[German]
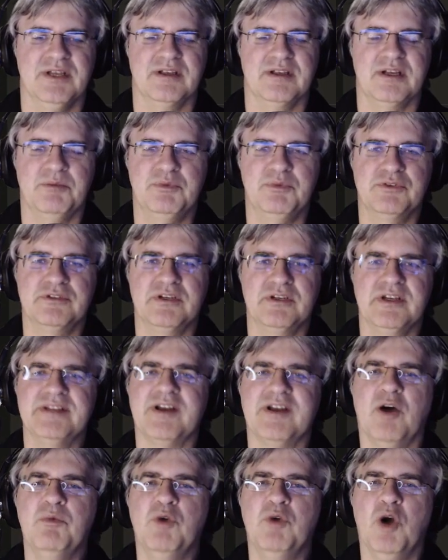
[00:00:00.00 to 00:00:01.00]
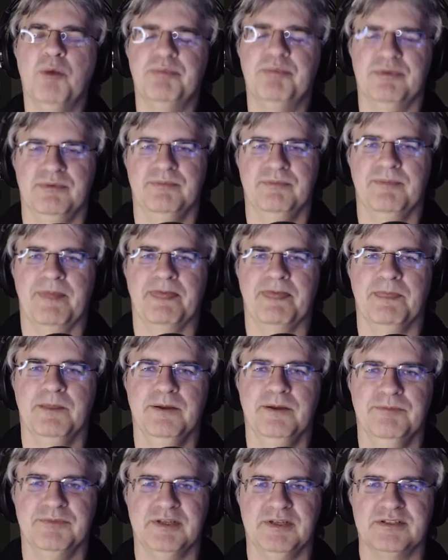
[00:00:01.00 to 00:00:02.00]
kaputt gekriegt, auf dem Kopf.
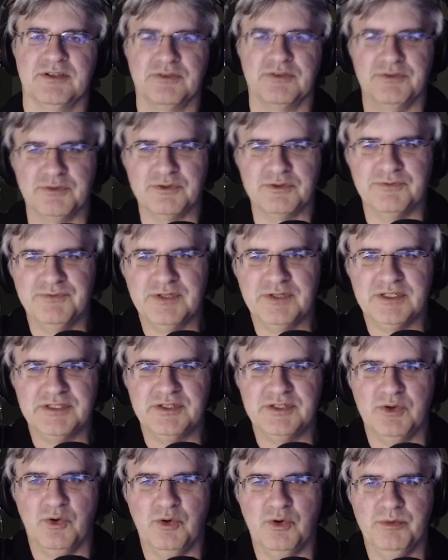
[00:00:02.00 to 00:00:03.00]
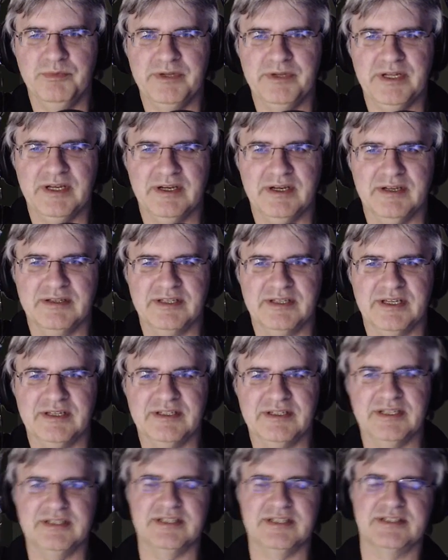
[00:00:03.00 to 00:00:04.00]
Ne? Da ist also wirklich hier oben der, der,
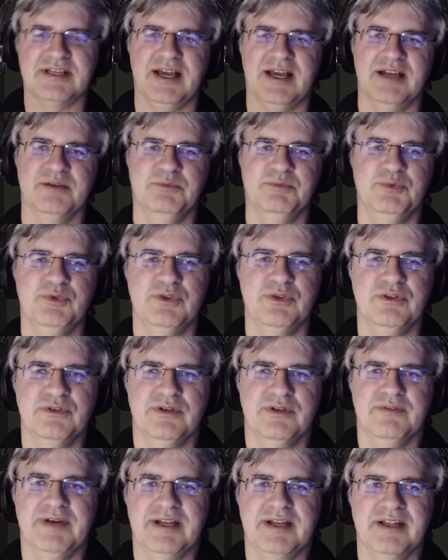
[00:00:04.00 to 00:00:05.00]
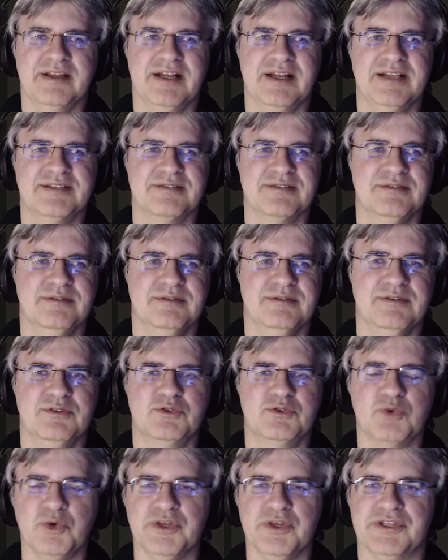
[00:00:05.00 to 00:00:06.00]
der, der Tragebügel, der war dann halt äh,
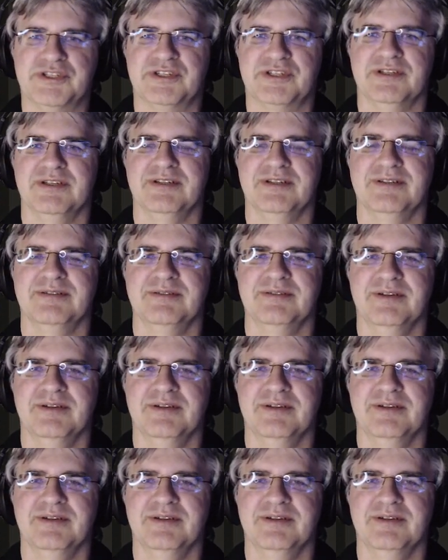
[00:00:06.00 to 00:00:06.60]
durch.